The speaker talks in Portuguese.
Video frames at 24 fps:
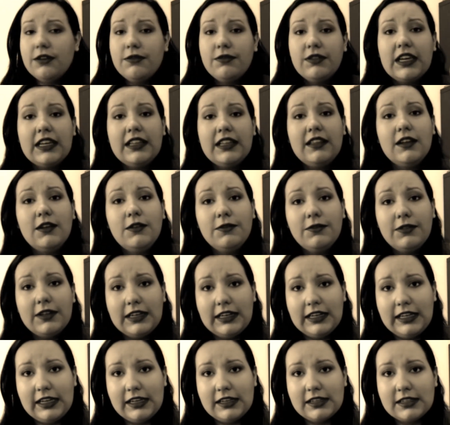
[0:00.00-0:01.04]
eu fiquei tão
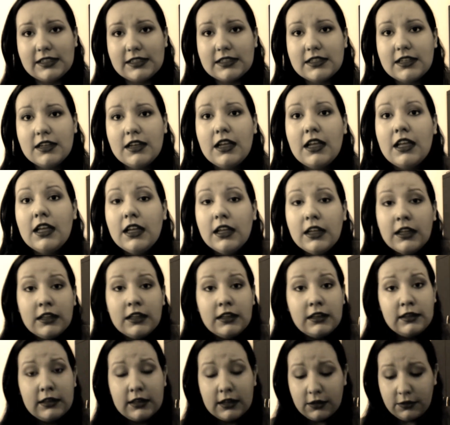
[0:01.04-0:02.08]
feliz,
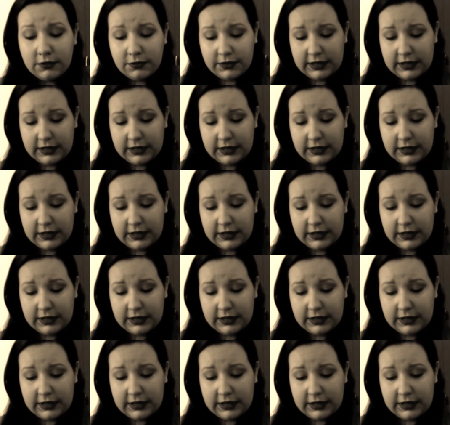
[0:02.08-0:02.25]
tão